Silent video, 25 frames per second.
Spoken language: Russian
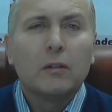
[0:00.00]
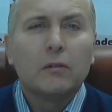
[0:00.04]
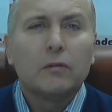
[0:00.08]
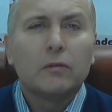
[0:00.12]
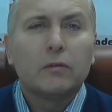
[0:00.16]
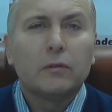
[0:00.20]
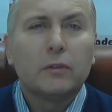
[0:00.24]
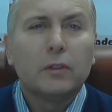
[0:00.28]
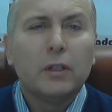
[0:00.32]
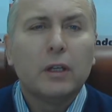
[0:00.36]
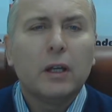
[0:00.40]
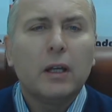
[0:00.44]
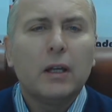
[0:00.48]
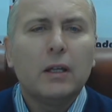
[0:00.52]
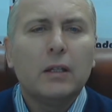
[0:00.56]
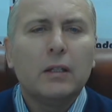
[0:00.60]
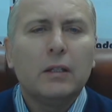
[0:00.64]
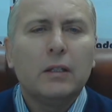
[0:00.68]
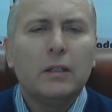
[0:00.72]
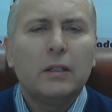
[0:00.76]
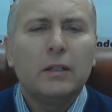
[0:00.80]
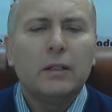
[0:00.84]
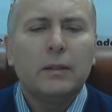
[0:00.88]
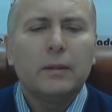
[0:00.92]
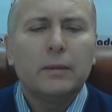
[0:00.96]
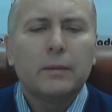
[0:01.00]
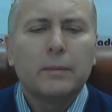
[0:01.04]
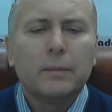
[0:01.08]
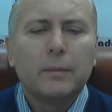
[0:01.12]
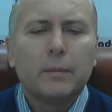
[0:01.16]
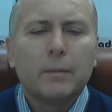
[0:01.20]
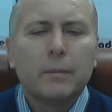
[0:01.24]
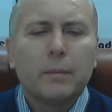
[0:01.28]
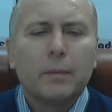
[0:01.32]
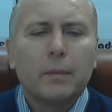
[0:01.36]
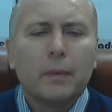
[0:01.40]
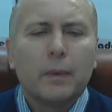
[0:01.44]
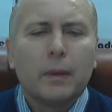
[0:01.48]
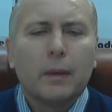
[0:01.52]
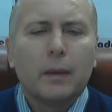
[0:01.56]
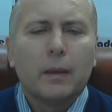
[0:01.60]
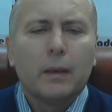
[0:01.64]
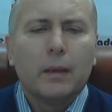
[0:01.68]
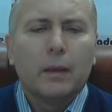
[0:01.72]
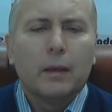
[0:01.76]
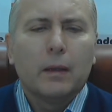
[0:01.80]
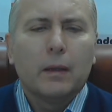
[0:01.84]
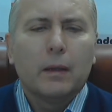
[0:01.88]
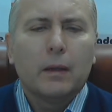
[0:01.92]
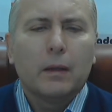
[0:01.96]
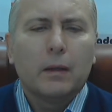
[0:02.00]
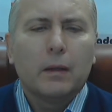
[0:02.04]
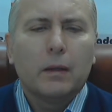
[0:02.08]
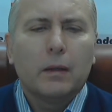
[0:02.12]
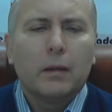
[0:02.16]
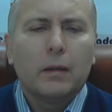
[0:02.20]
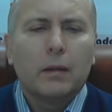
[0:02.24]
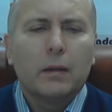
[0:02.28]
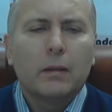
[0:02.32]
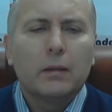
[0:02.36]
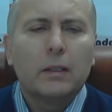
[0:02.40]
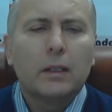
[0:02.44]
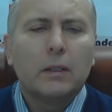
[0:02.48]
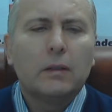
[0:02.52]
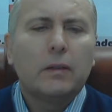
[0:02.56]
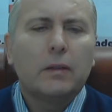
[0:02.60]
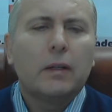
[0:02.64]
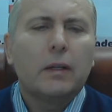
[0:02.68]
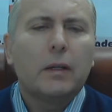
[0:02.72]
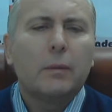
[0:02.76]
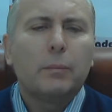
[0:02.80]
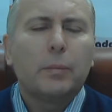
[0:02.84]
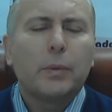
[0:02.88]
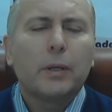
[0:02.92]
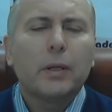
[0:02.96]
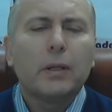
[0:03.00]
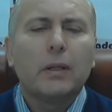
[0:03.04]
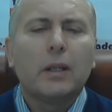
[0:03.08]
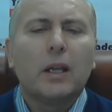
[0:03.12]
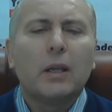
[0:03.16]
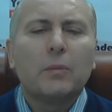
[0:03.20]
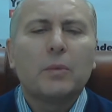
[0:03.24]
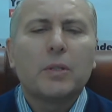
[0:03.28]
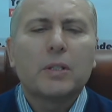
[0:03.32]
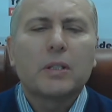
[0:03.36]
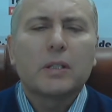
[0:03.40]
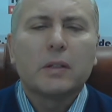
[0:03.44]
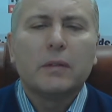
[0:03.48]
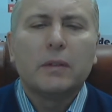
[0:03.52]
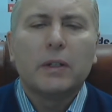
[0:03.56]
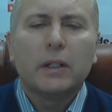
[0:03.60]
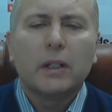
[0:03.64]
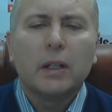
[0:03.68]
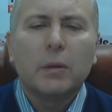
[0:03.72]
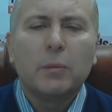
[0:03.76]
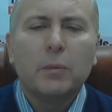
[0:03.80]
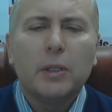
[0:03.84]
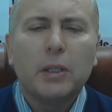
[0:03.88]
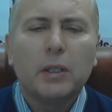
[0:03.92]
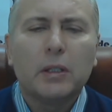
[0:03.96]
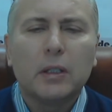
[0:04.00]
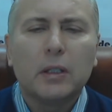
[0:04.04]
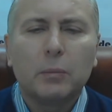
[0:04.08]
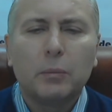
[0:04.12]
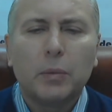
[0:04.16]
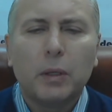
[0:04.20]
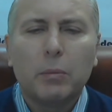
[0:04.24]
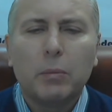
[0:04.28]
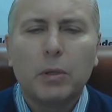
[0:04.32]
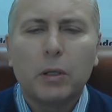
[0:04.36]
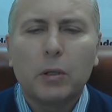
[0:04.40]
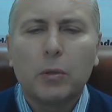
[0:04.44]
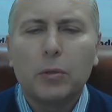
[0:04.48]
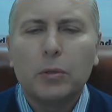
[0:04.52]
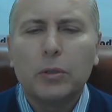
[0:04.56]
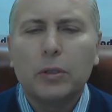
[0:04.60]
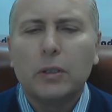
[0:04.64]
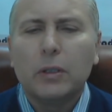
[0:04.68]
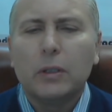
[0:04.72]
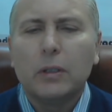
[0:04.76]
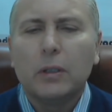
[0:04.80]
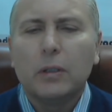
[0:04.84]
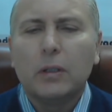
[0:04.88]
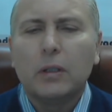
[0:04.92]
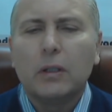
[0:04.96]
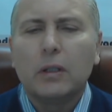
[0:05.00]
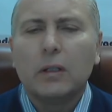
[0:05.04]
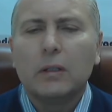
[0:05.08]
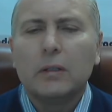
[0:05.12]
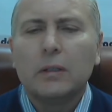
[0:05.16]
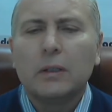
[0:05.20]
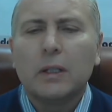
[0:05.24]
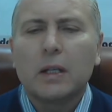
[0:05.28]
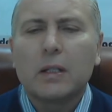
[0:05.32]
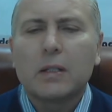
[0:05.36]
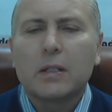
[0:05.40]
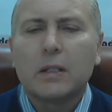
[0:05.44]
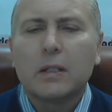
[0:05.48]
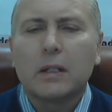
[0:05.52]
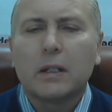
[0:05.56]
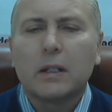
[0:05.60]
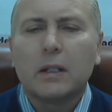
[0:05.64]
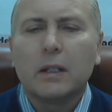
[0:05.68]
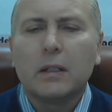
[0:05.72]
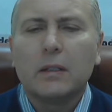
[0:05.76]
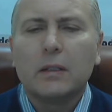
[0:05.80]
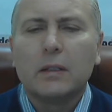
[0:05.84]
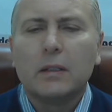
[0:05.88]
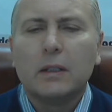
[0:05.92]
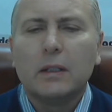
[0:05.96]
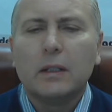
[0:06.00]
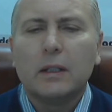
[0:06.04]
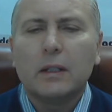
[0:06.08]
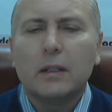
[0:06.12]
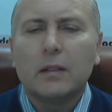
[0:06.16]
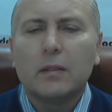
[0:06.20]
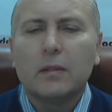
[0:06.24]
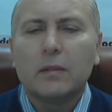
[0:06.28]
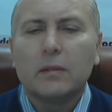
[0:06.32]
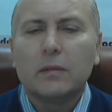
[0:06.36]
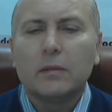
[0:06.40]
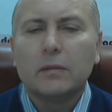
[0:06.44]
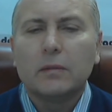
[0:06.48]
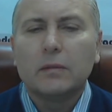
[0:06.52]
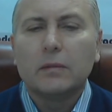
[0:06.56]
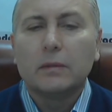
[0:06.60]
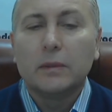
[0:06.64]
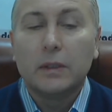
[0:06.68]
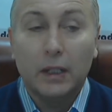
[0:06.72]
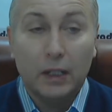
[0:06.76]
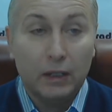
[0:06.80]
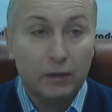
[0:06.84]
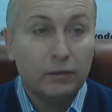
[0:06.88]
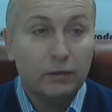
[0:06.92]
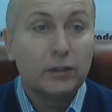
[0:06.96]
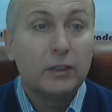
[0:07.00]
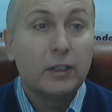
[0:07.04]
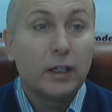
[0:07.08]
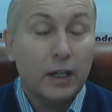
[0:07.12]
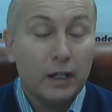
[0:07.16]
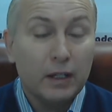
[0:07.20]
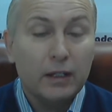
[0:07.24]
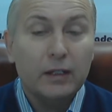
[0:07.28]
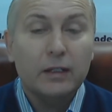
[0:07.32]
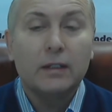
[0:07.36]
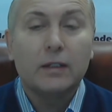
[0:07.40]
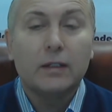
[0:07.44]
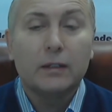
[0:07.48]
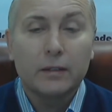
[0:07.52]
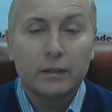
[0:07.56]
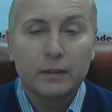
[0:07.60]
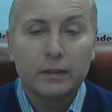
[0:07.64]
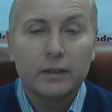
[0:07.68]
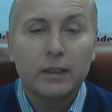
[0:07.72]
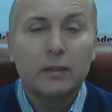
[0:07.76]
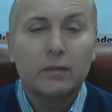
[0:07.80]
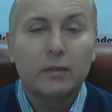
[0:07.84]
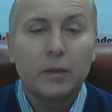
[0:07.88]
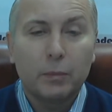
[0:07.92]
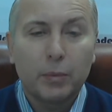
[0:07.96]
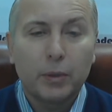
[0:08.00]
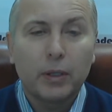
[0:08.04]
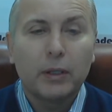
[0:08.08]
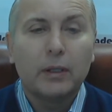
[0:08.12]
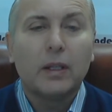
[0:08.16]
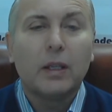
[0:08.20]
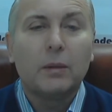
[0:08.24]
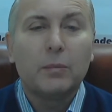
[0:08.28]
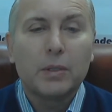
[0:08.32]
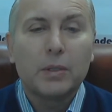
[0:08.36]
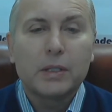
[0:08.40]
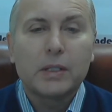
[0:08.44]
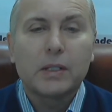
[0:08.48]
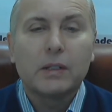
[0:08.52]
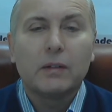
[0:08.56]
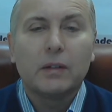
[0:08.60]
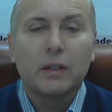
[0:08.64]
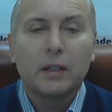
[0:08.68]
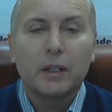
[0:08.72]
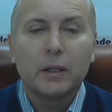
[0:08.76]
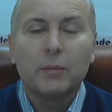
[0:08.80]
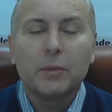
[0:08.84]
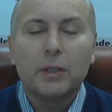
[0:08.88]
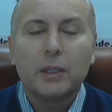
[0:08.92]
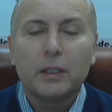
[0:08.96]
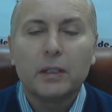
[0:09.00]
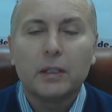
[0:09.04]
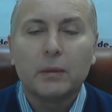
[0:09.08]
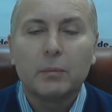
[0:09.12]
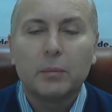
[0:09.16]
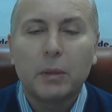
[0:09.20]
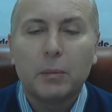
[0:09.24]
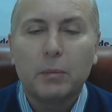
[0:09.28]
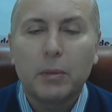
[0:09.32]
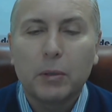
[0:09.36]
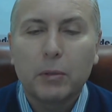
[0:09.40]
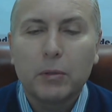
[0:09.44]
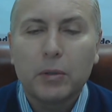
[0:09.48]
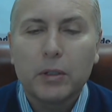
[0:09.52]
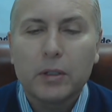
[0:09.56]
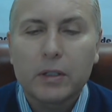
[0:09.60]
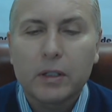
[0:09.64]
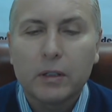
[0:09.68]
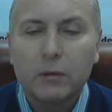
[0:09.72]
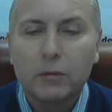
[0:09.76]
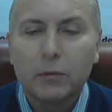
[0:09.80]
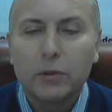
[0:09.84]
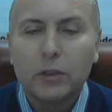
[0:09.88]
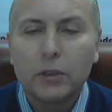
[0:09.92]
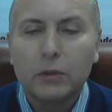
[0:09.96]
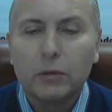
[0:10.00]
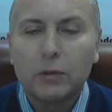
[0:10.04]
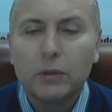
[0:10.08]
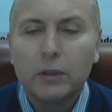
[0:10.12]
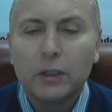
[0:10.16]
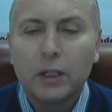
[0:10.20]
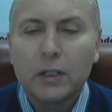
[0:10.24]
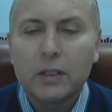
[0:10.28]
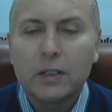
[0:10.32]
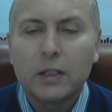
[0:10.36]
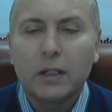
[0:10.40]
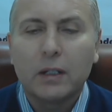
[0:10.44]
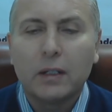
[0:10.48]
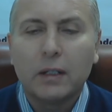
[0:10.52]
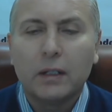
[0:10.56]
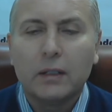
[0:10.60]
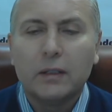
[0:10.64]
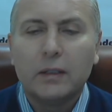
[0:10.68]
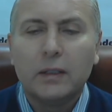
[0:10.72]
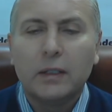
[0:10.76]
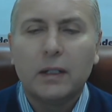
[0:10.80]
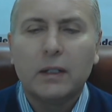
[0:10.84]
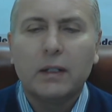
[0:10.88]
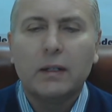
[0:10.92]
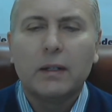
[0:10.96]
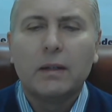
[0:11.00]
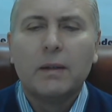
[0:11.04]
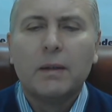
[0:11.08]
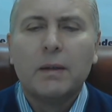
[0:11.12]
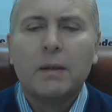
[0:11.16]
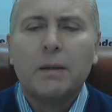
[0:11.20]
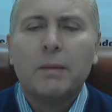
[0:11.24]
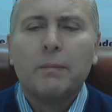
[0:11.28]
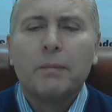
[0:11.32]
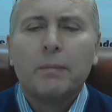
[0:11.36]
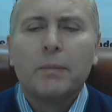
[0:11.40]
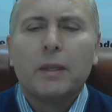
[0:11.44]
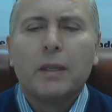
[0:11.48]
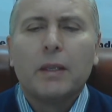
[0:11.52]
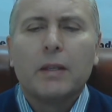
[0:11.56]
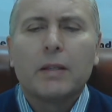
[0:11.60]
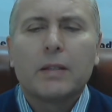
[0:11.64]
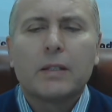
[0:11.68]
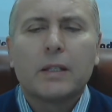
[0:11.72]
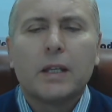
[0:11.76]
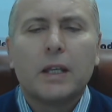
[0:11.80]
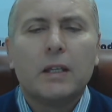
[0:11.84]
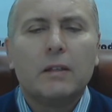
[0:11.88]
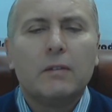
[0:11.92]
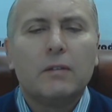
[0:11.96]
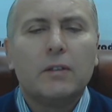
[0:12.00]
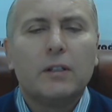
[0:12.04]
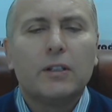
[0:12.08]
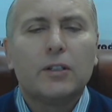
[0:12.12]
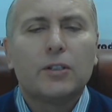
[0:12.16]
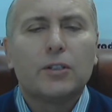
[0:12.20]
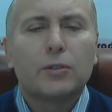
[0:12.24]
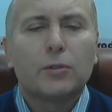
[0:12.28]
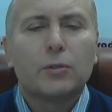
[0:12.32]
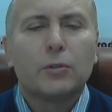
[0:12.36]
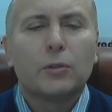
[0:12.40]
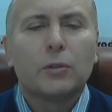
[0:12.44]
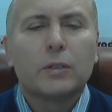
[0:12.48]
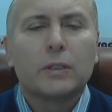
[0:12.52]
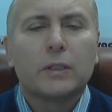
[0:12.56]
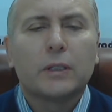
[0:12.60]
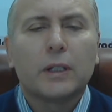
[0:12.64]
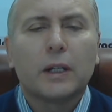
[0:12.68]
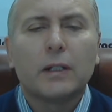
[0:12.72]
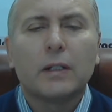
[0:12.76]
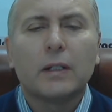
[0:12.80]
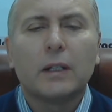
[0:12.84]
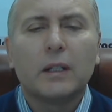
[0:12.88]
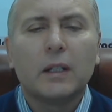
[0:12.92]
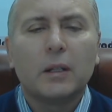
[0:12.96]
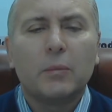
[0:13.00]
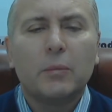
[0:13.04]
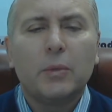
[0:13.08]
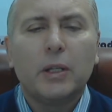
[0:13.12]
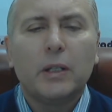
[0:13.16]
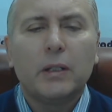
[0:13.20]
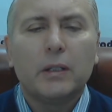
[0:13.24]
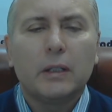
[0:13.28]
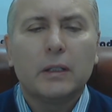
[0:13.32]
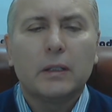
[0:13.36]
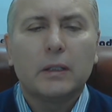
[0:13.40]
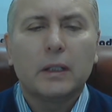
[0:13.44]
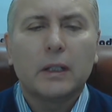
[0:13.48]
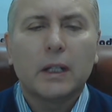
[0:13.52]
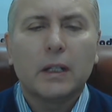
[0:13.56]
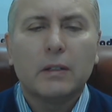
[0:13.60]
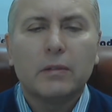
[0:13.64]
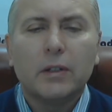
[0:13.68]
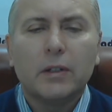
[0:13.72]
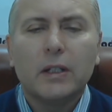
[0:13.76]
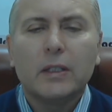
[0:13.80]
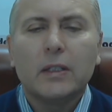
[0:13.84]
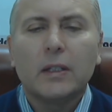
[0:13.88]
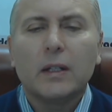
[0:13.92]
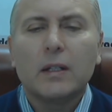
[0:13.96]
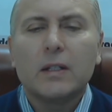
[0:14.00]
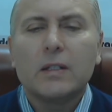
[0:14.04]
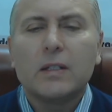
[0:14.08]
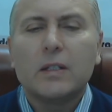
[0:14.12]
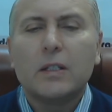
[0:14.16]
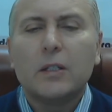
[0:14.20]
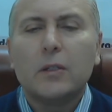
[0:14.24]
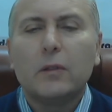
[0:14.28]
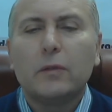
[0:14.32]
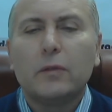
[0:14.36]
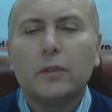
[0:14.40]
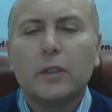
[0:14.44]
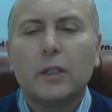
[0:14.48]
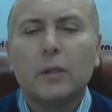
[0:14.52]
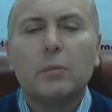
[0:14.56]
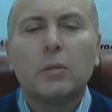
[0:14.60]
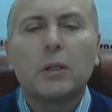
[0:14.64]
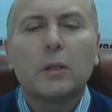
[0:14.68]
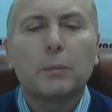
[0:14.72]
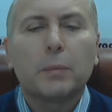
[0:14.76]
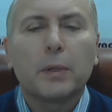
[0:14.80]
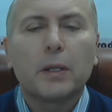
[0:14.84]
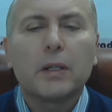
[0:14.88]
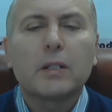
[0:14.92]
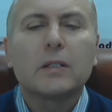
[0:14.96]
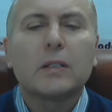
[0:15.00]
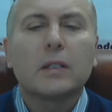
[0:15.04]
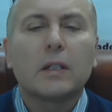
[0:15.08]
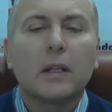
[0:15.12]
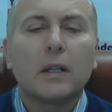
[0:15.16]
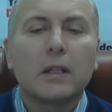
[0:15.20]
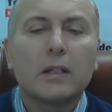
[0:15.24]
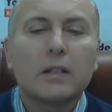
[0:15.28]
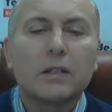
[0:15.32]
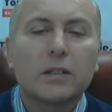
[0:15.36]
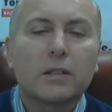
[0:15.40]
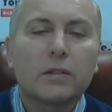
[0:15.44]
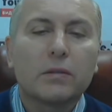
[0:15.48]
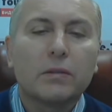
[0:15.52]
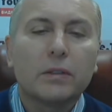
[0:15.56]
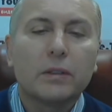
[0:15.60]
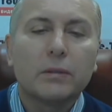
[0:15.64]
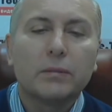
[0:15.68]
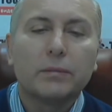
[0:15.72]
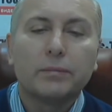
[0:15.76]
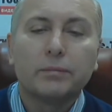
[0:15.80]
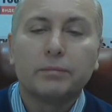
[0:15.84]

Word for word: Дании а, глава парламентского комитета по обороне а, Насар Хадер, да, в Дании глава парламентского комитета по обороне, зовут его Насар Хадер, заявил, что страна намерена атаковать Россию в киберпространстве.